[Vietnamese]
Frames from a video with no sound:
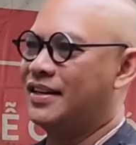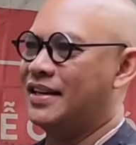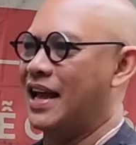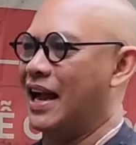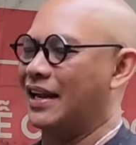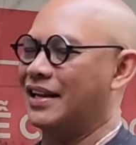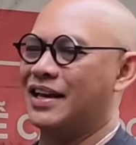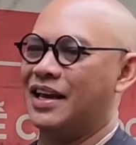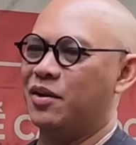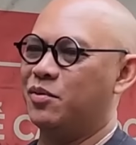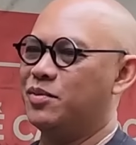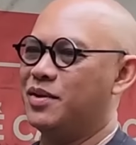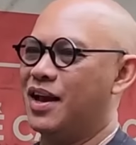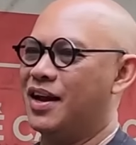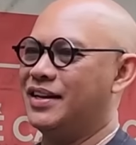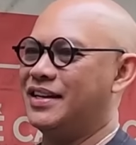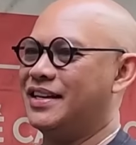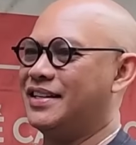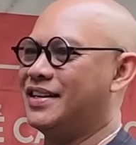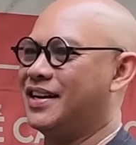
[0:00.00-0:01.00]
Dặn gì không
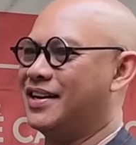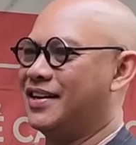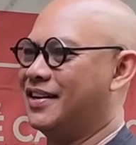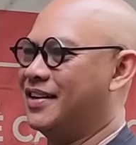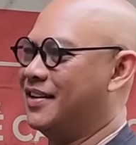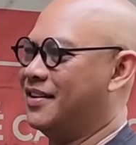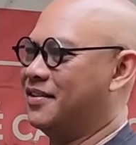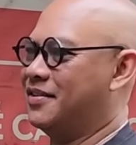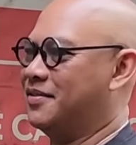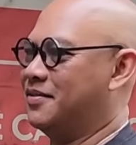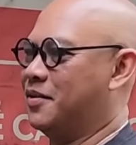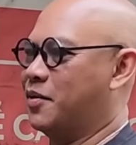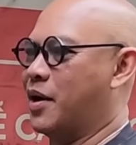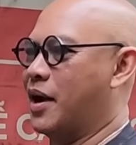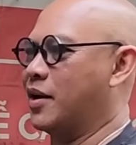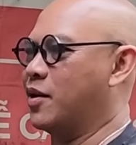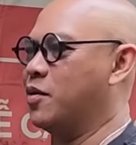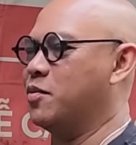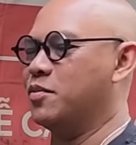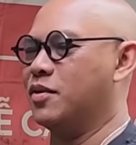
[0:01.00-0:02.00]
nhớ gì hết trơn á.
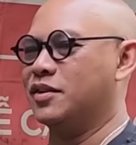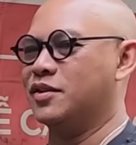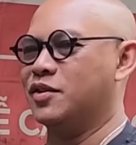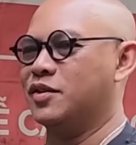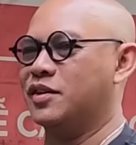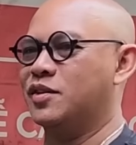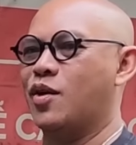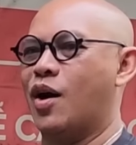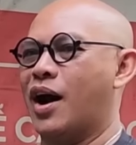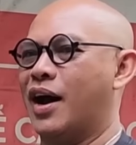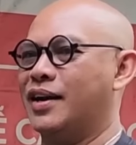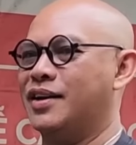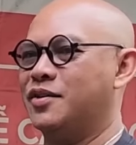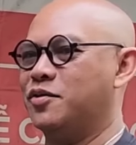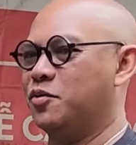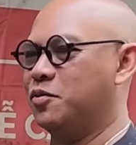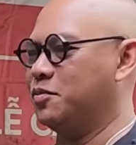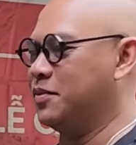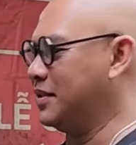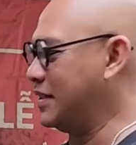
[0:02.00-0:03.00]
Ngoại cũng không có số điện thoại nữa,
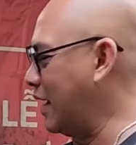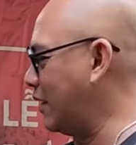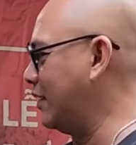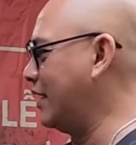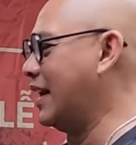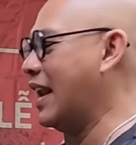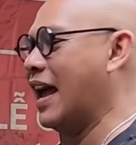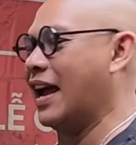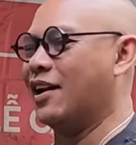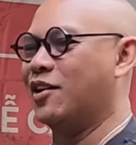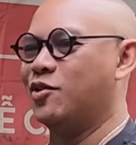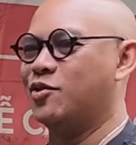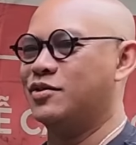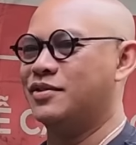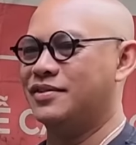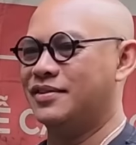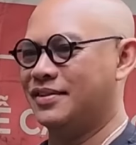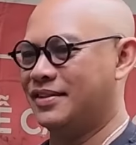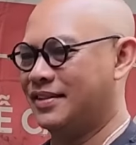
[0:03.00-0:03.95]
cũng không biết sao liên lạc luôn.